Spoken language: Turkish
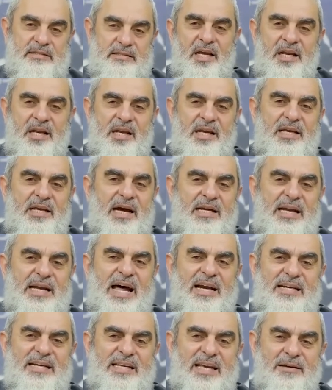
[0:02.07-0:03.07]
eli
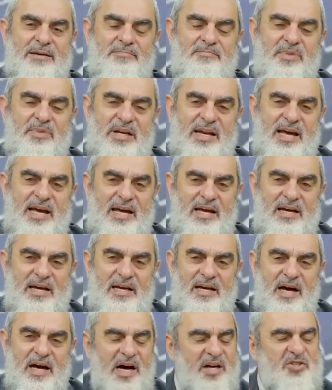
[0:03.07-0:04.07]
yanarken bile
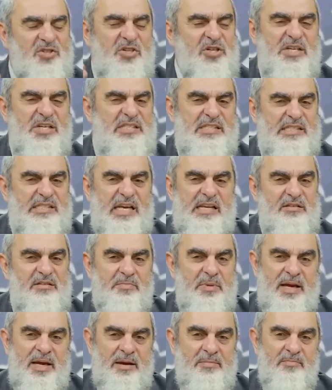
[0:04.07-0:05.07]
acı
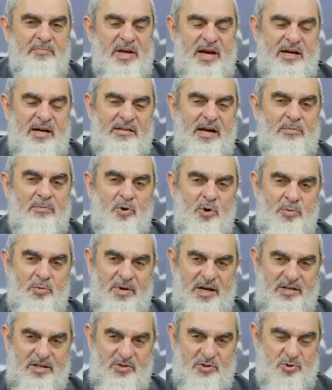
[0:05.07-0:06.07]
hissetmeyen bir adam
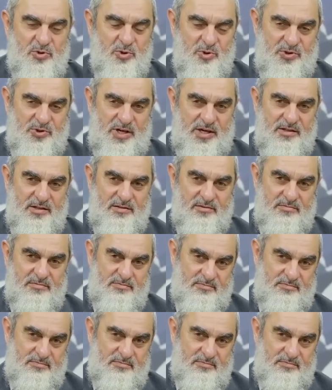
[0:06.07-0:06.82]
olmak istiyorsan,